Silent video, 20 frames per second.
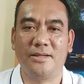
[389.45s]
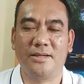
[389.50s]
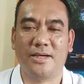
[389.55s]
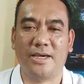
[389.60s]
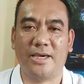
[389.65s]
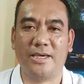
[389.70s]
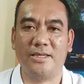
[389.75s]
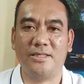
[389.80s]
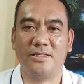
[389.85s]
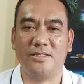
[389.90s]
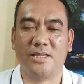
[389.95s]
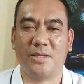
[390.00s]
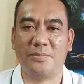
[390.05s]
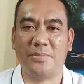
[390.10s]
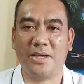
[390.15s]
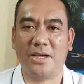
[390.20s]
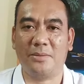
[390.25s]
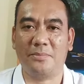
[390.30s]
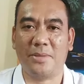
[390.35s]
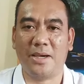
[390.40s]
Okay, sa
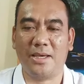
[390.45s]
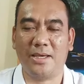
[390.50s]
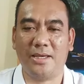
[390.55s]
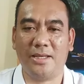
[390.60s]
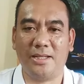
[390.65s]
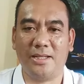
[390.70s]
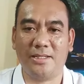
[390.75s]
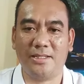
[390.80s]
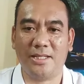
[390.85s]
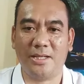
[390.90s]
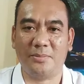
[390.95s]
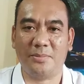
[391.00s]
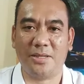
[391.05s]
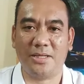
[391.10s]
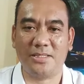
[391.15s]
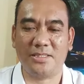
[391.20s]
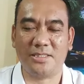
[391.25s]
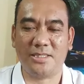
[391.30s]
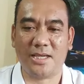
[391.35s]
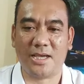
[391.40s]
mga mahilig
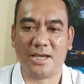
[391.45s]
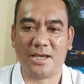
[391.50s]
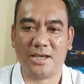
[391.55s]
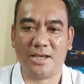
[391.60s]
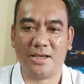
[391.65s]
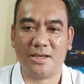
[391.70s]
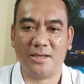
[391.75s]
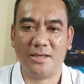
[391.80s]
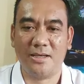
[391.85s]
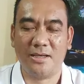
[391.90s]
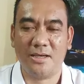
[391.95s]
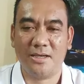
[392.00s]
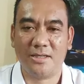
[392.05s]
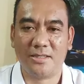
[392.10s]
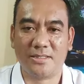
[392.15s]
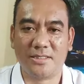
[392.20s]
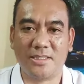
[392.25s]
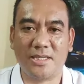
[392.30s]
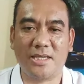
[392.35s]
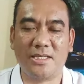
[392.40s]
naman sa
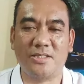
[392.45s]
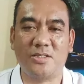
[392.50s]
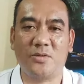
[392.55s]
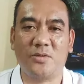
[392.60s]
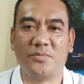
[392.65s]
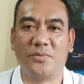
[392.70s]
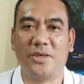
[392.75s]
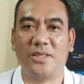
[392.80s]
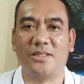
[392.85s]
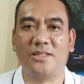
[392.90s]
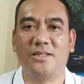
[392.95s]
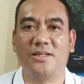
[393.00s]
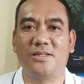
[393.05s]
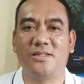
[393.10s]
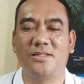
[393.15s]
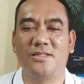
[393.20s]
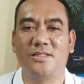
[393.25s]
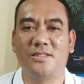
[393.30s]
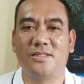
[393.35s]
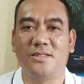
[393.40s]
sex
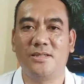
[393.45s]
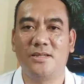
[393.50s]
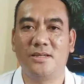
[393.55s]
offenders,